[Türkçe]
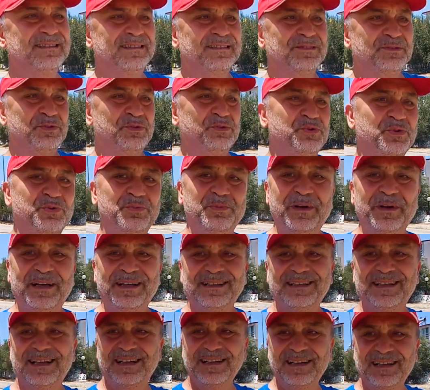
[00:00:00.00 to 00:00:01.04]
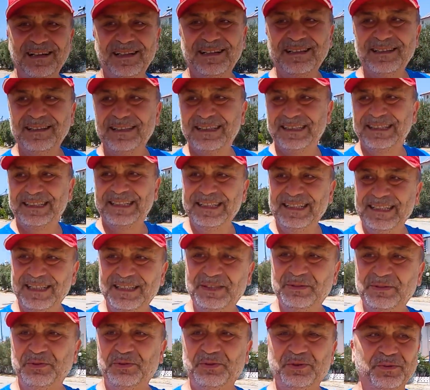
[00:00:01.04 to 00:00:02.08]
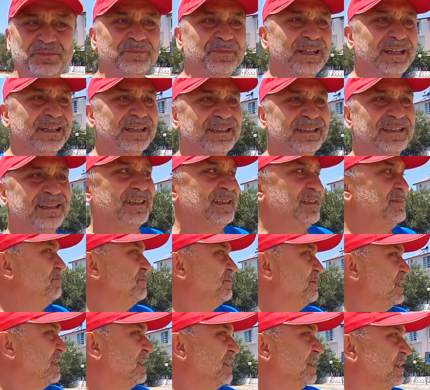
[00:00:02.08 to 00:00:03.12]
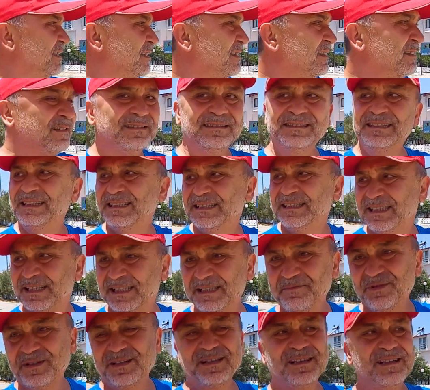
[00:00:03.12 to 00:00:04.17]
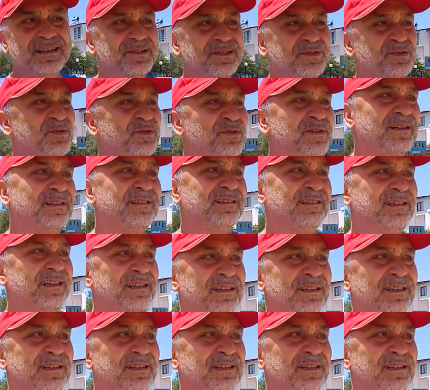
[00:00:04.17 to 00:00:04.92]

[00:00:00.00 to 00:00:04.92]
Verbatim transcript: hücum ederler diye düşünmekteyim. Hiç kimse sokakta